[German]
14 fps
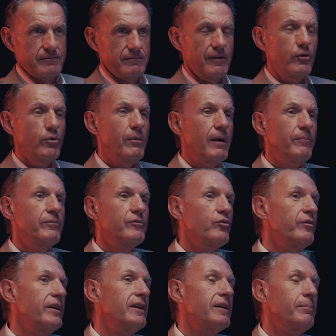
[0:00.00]
Warum haben
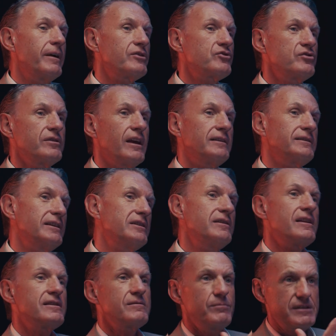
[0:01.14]
so wenig Menschen, also ich
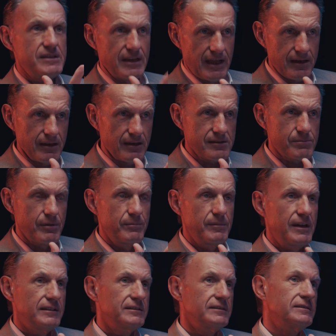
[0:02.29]
nenne es ein bisschen anders, bei
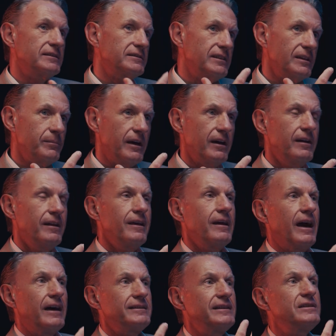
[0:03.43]
mir ist es das Thema,
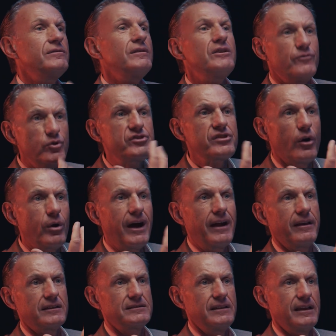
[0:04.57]
also ich, ich würde es auch
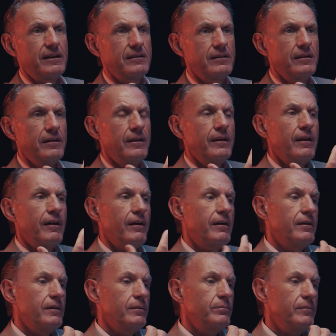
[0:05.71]
anders nennen,
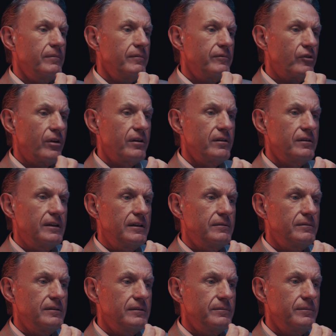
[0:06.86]
ähm, sondern
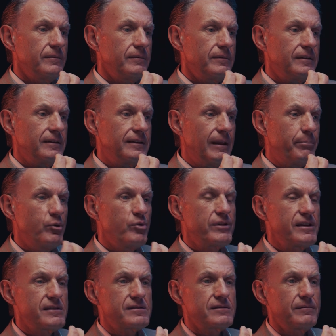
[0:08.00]
der Punkt
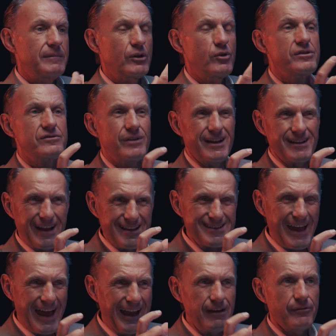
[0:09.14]
ist, man könnte es sogar
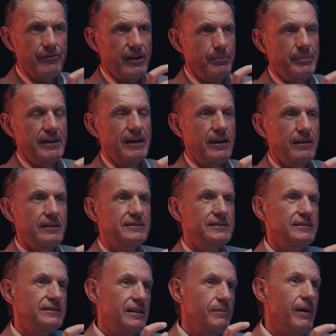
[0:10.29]
ganz einfach benennen, ist
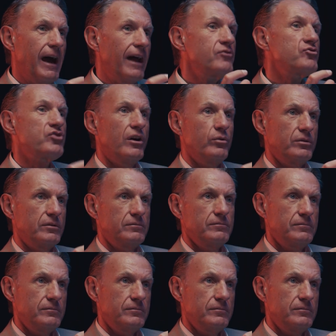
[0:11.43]
das Thema anschauen.